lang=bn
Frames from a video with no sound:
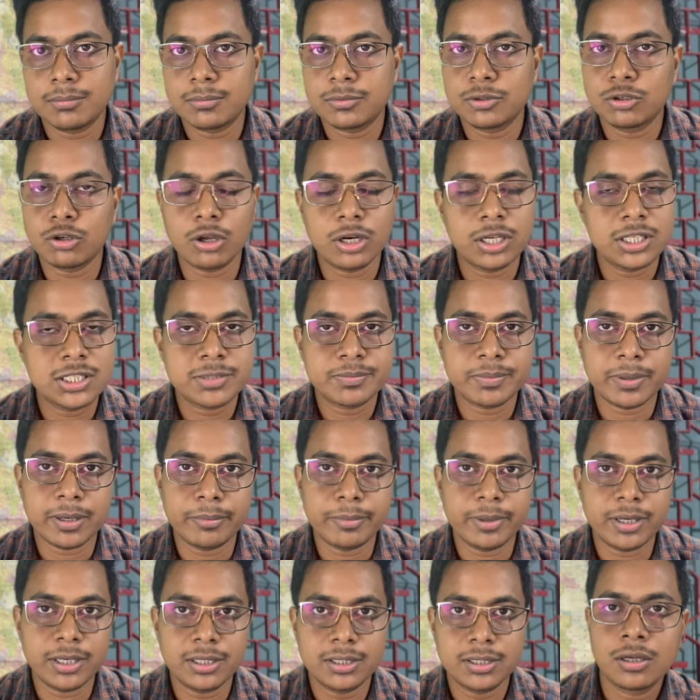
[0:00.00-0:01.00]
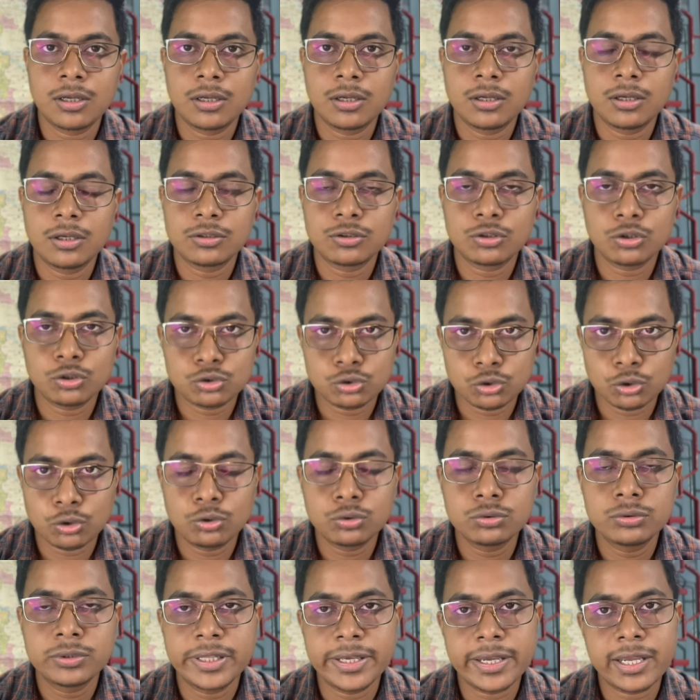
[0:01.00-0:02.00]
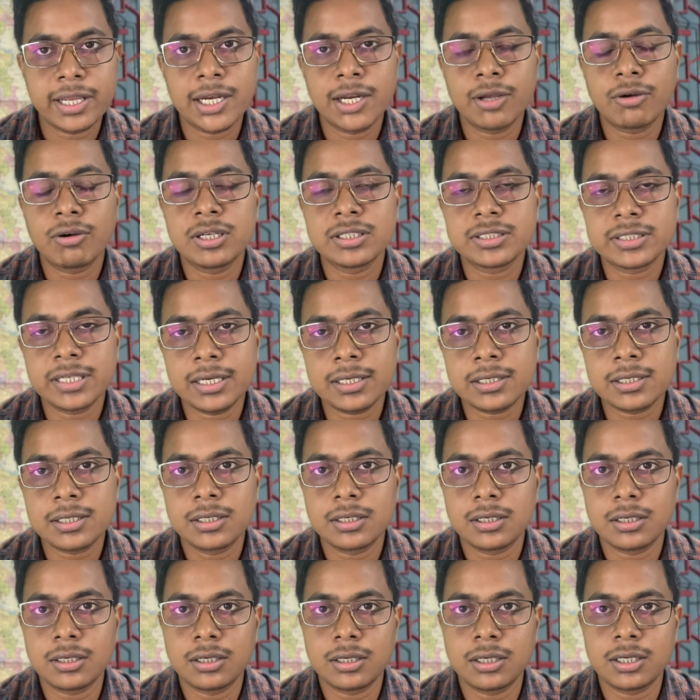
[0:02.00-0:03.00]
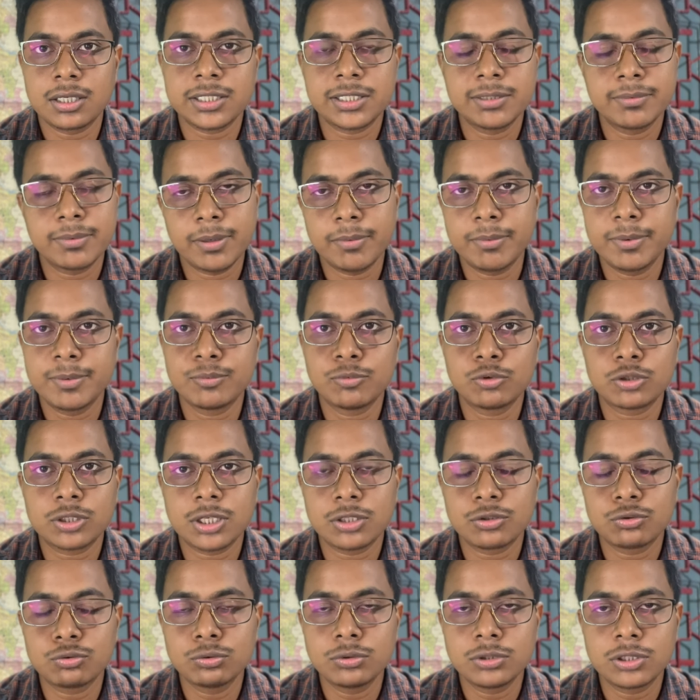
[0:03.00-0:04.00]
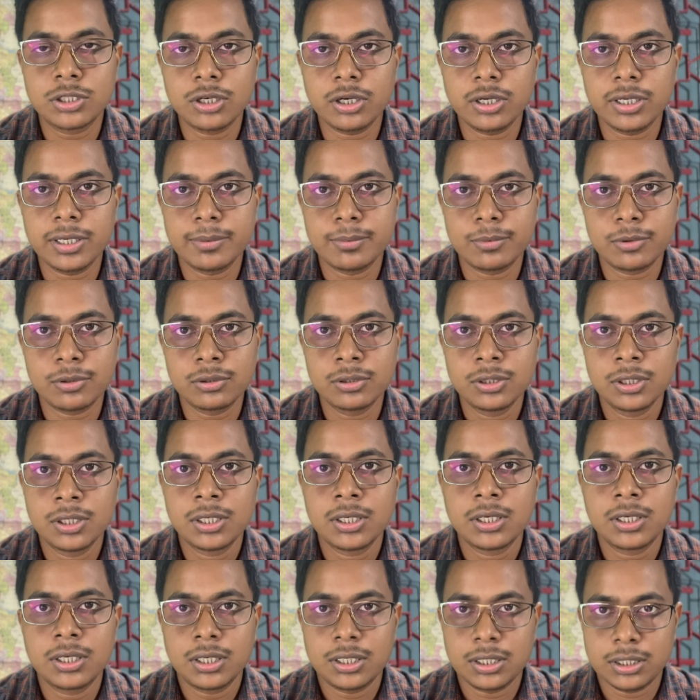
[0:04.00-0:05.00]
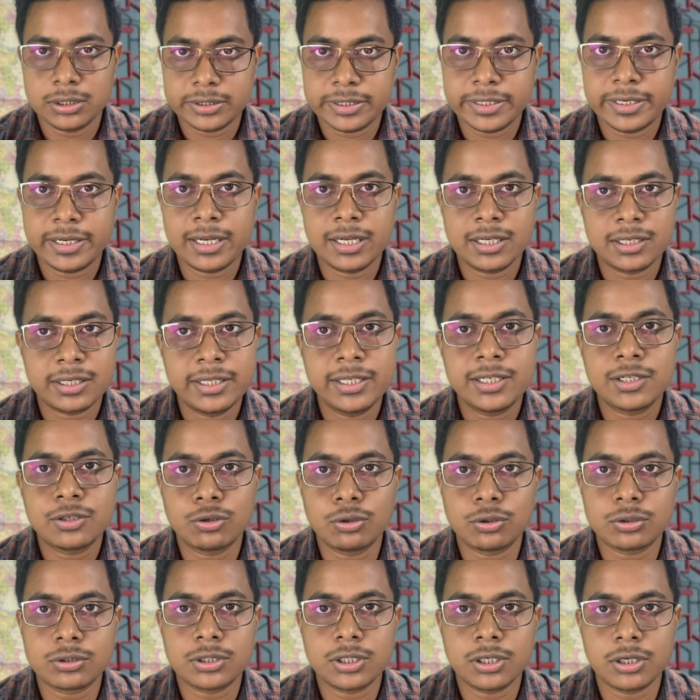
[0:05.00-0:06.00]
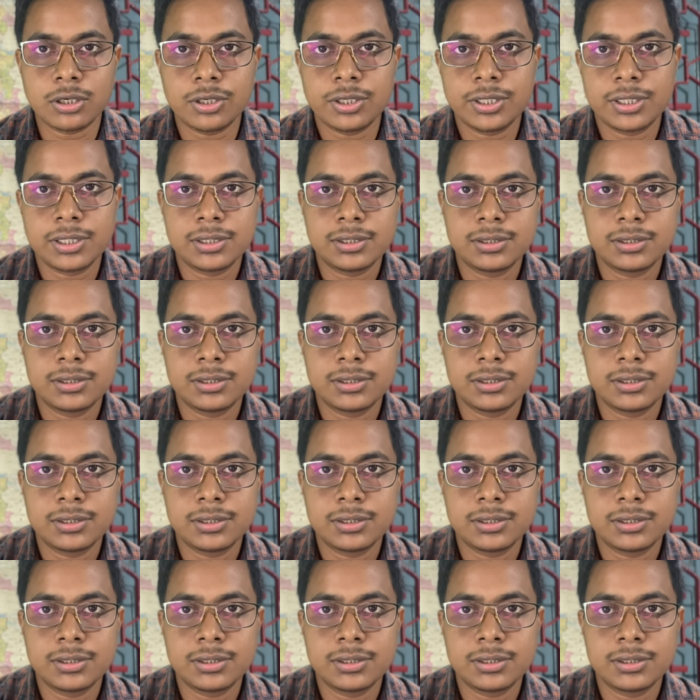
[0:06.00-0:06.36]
নলেজ পাবেন তো চলুন দেখে নেওয়া যাক কিভাবে মুখটা তুলতে হয় এবং সেটাকে ঠিক করতে হয়